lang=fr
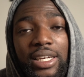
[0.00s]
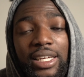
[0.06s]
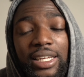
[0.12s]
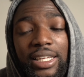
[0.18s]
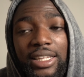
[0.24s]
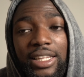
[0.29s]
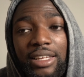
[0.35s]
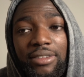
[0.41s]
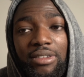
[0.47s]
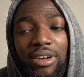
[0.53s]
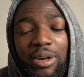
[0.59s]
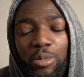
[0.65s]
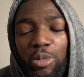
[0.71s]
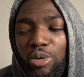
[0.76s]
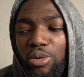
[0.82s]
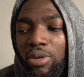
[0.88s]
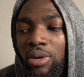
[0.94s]
Il était
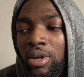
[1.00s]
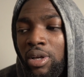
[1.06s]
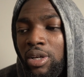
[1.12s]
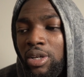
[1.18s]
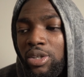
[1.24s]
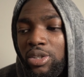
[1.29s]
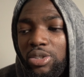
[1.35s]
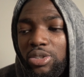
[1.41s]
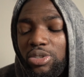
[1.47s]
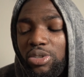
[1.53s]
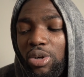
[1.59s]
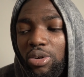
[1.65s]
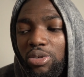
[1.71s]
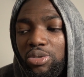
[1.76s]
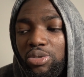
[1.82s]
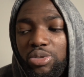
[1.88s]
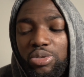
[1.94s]
vraiment
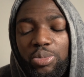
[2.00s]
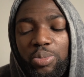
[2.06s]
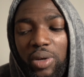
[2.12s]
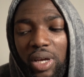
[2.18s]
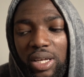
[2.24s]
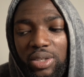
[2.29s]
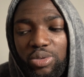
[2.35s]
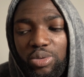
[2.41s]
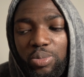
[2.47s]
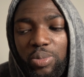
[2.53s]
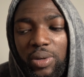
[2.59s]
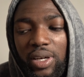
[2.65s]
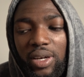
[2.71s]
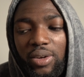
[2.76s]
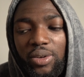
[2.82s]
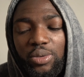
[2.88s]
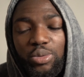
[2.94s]
genre super
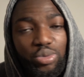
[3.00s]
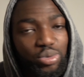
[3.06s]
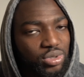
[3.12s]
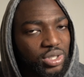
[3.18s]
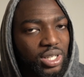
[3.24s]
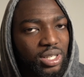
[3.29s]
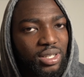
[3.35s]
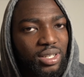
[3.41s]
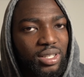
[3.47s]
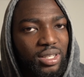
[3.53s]
super euh, touché.